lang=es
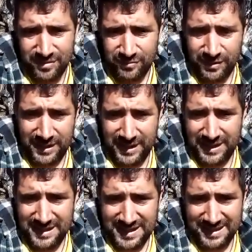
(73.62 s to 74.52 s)

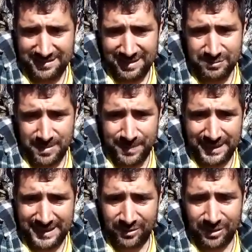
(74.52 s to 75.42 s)
Fue, ya estaban algunas para
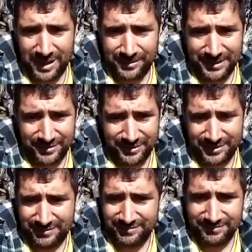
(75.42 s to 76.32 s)
quitar los cabritos
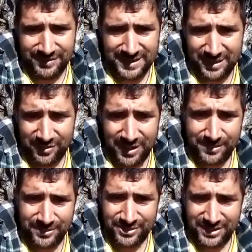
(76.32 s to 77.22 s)
y quitar los
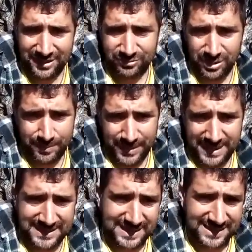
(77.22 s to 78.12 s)
cabritos y se quedaron todas
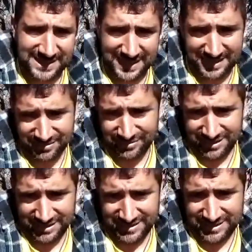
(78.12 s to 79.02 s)
preñadas, se están secando de
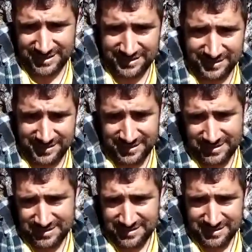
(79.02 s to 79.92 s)
leche.
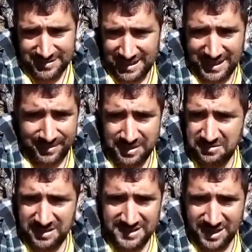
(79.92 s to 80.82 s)
Esas cabras yo no
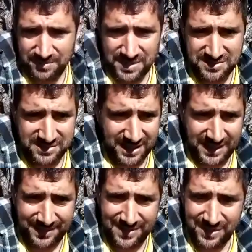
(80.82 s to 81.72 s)
le he echado pienso, estas
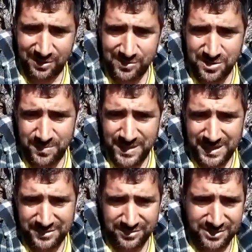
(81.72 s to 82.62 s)
cabras no ha comido
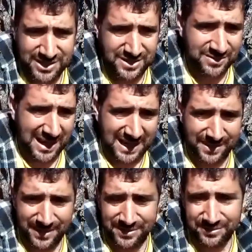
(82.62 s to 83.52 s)
pienso ni una
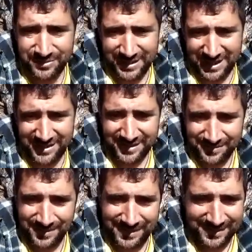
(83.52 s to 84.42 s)
cabra nunca.
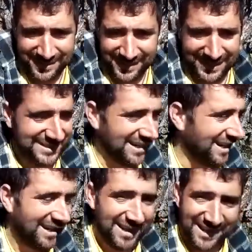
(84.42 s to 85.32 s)
Le
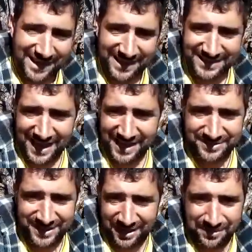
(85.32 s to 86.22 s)
echa, ahí un
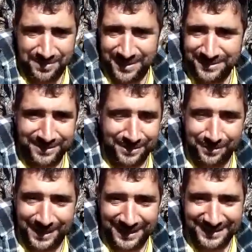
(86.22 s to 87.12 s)
saco pienso y lo
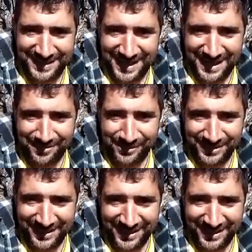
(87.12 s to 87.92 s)
huelen y se dan la vuelta.